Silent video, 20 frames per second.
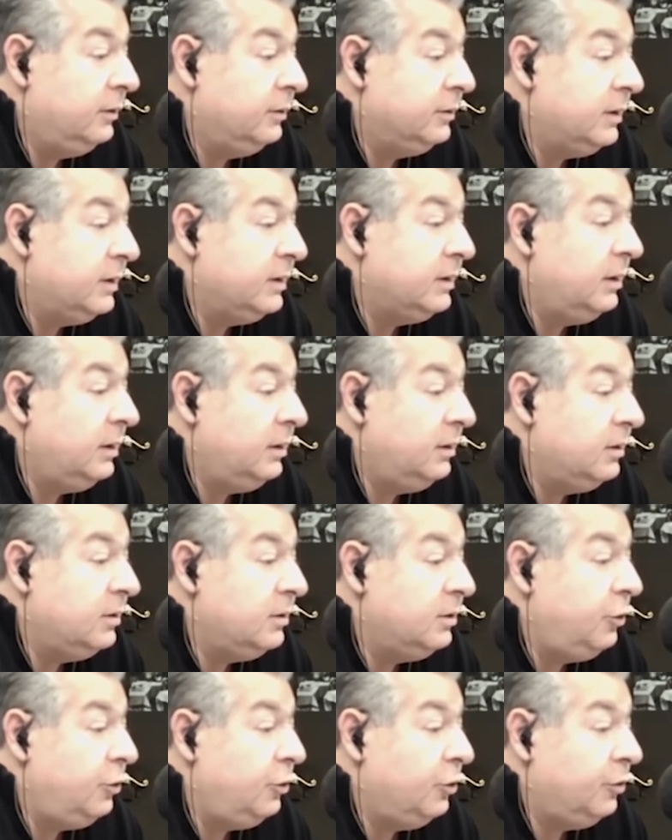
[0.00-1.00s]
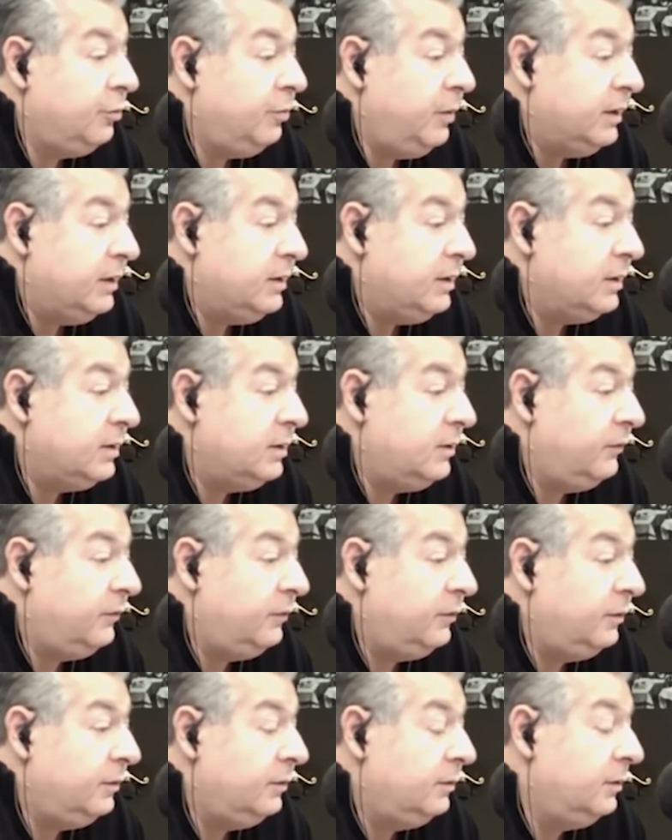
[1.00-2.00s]
состоит из трех
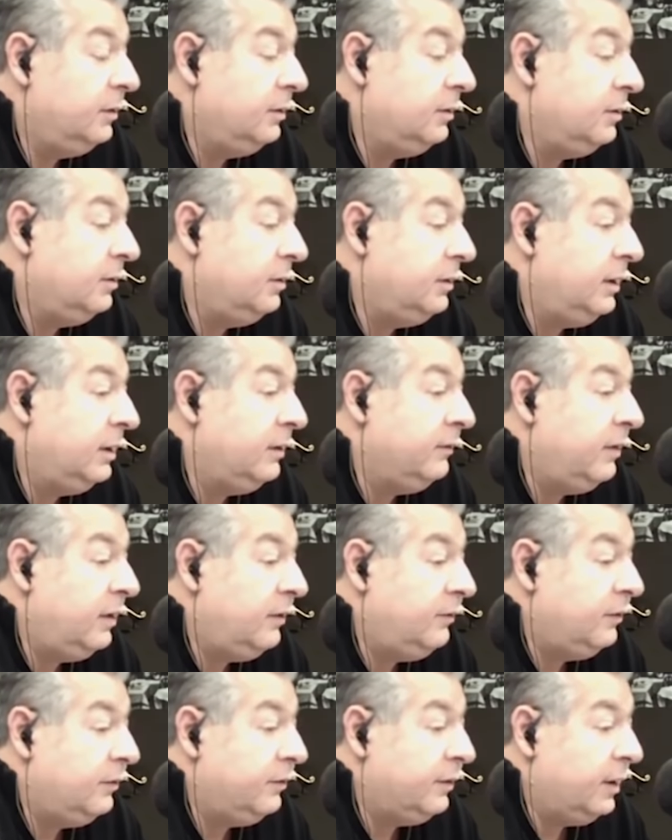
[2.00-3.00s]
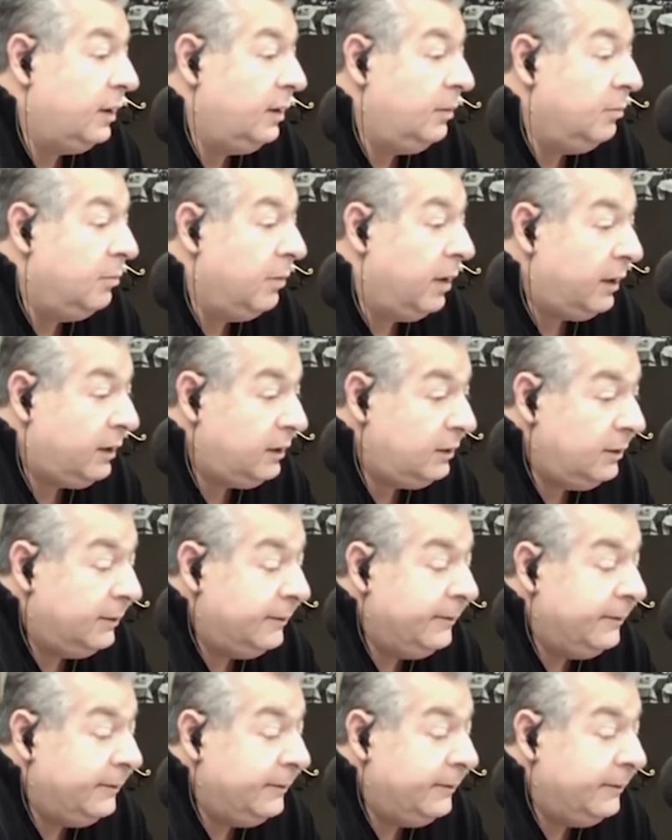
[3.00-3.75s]
месяцев, январь, февраль, март.